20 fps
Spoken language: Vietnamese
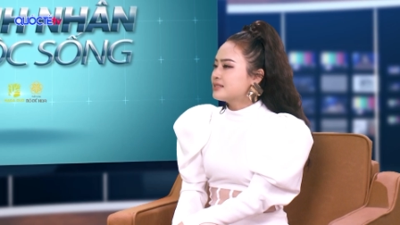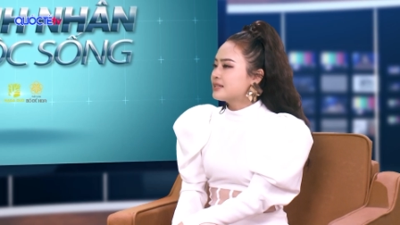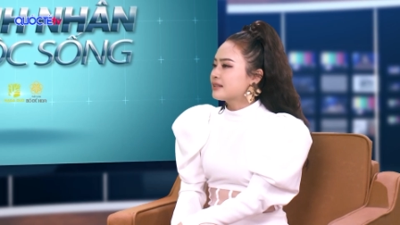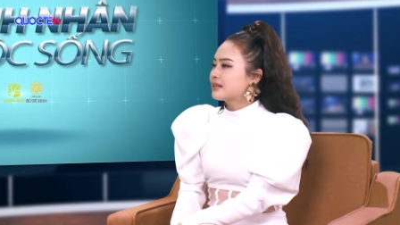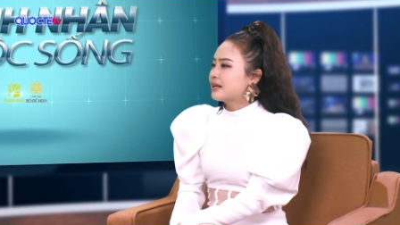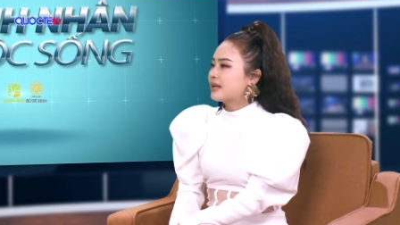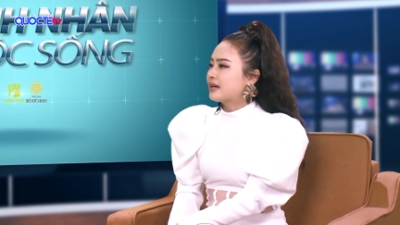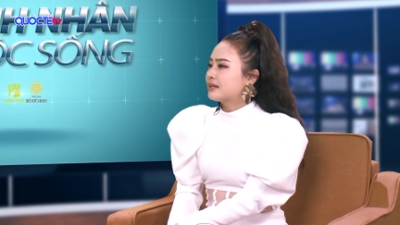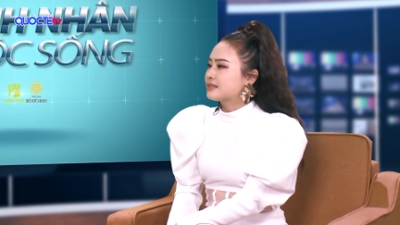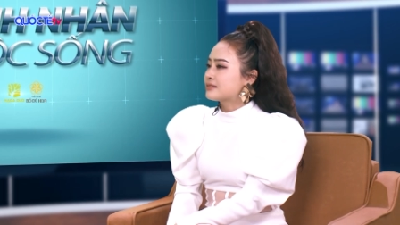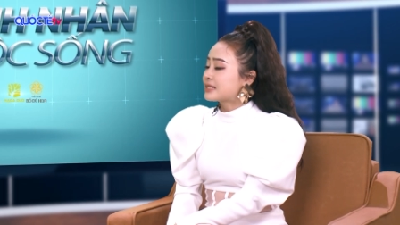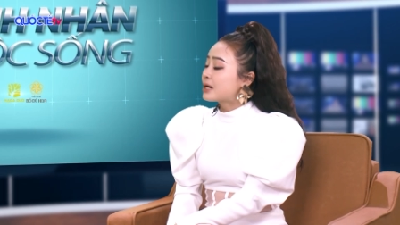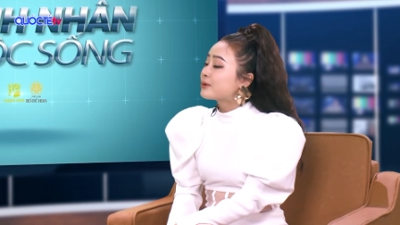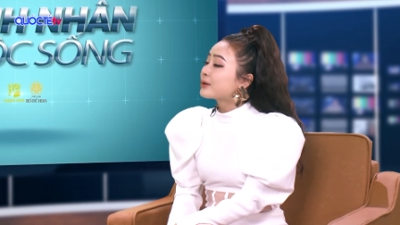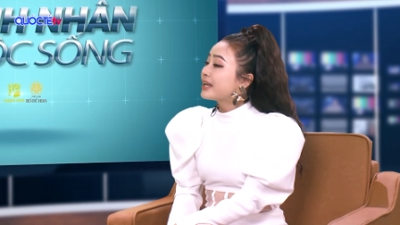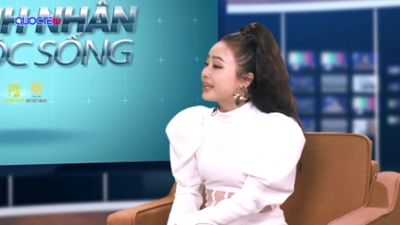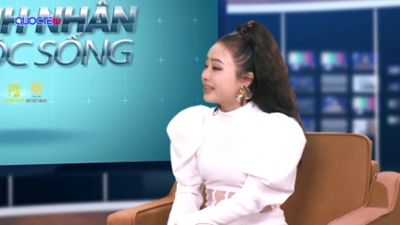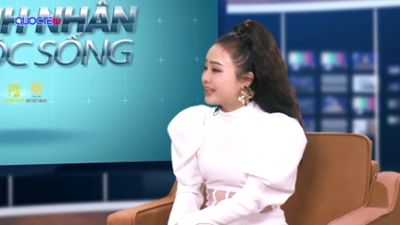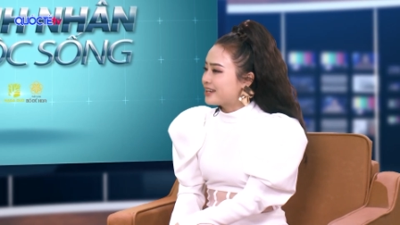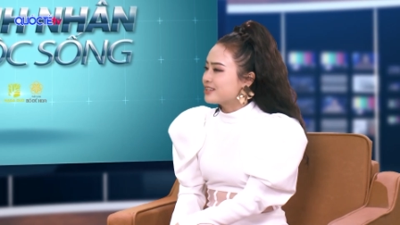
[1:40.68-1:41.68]
rằng là sau
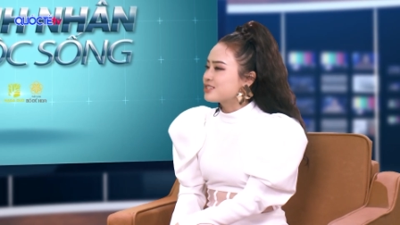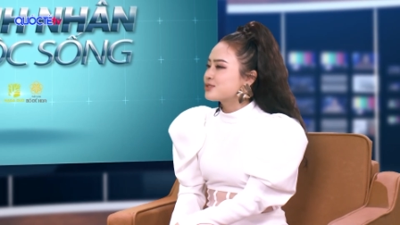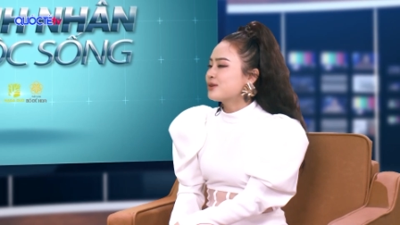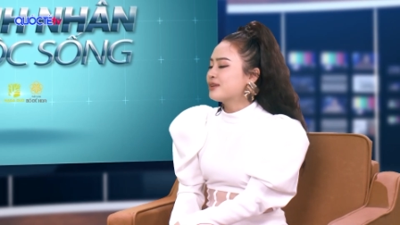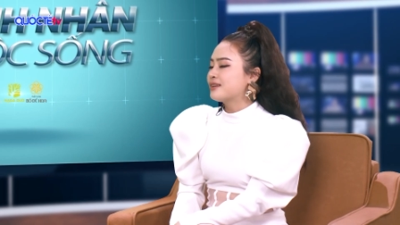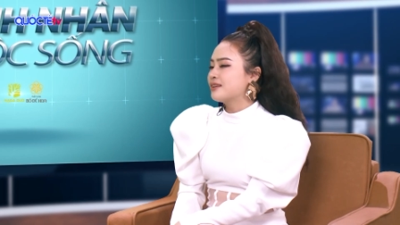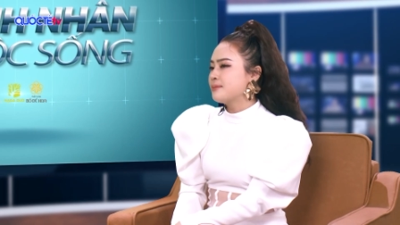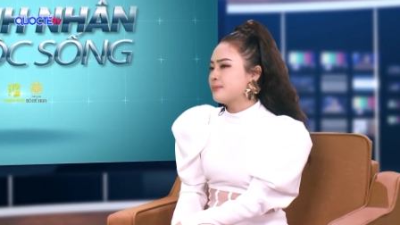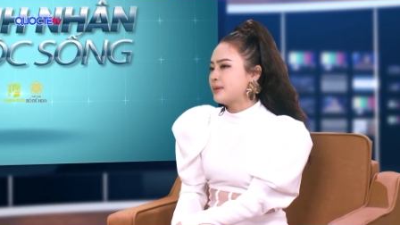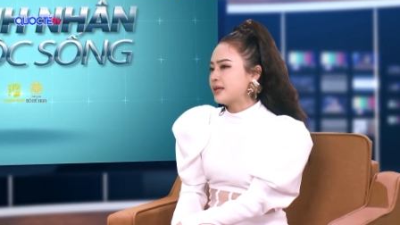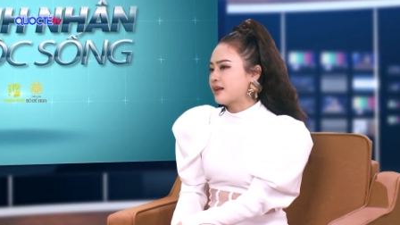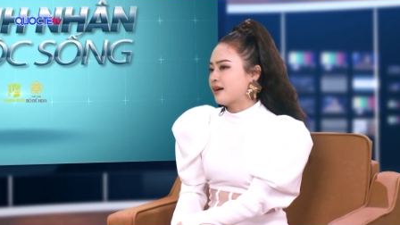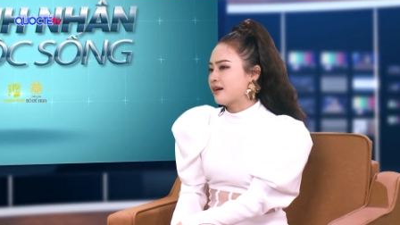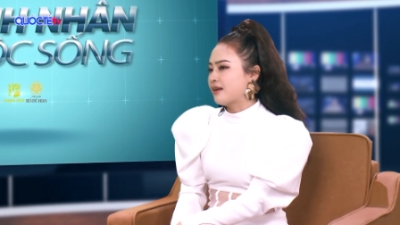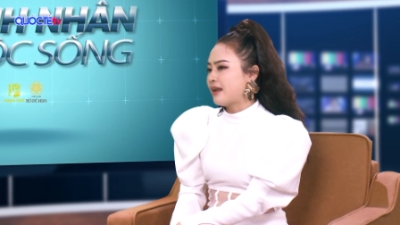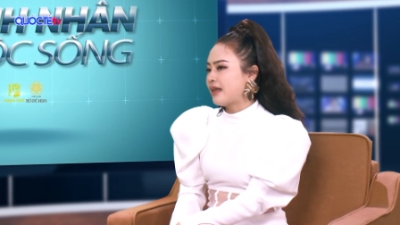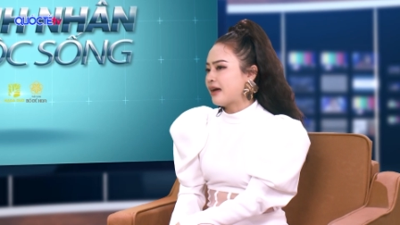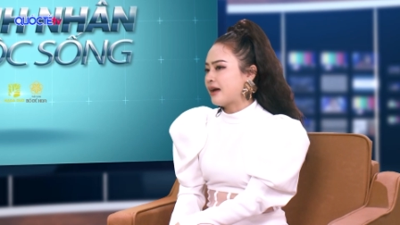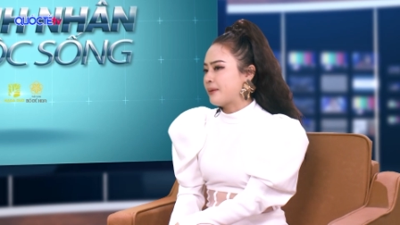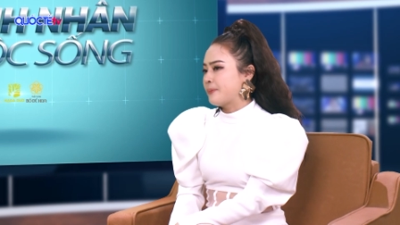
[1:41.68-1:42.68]
này kể chuyện ấy, mẹ
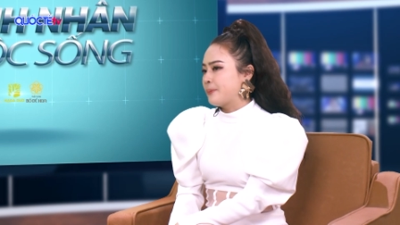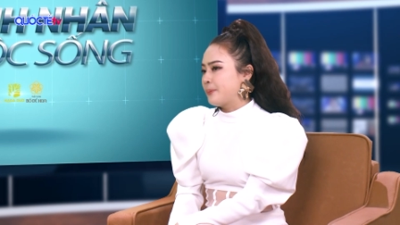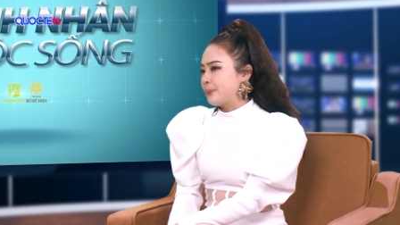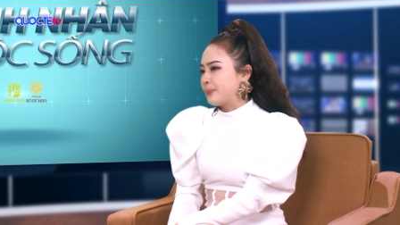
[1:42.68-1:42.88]
nói là